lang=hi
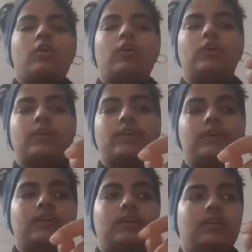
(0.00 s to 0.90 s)
और
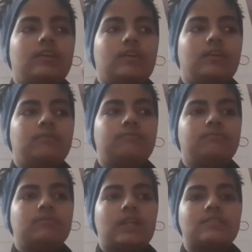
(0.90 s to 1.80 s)

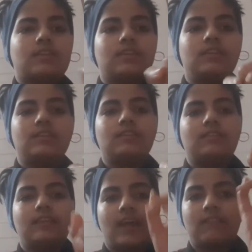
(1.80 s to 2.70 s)
जैसे कि
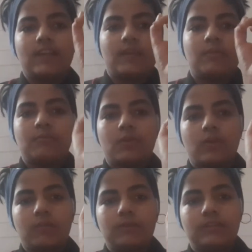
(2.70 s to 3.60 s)
डेवल गेमिंग ब्रो
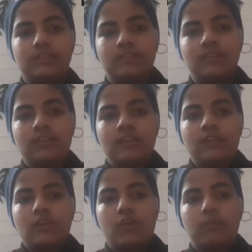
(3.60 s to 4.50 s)
ने भी
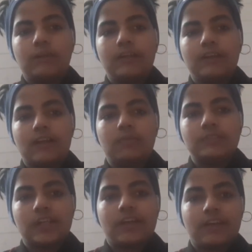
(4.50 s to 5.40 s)
कमेंट करा
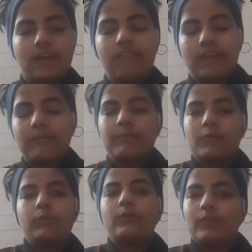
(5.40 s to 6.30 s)
बेचारा डेवल गेमिंग
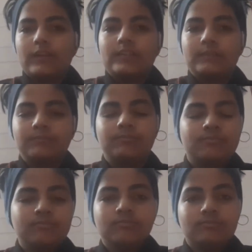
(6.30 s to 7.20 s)
ब्रो भी रो रहा था
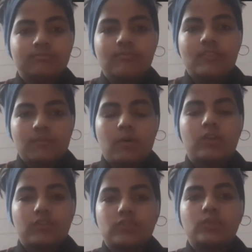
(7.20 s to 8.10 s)

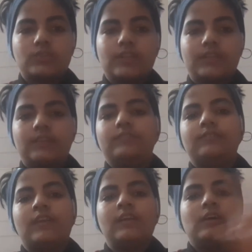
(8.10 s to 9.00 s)
बहुत अफसोस है
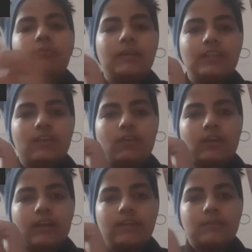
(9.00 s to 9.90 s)
भाई ये
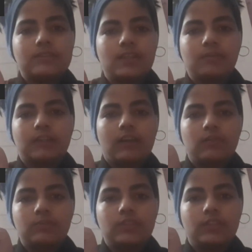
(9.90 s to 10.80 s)
कौन है यार बस ये बता
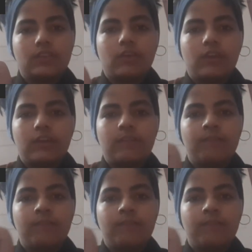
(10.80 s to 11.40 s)
दो मुझे ये कौन है